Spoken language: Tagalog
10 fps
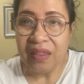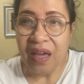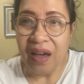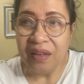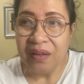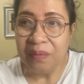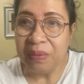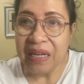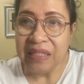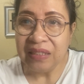the other
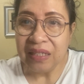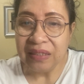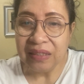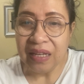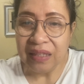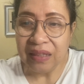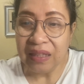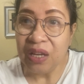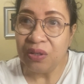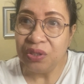places that
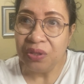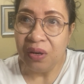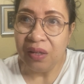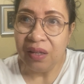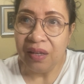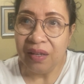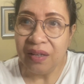they control.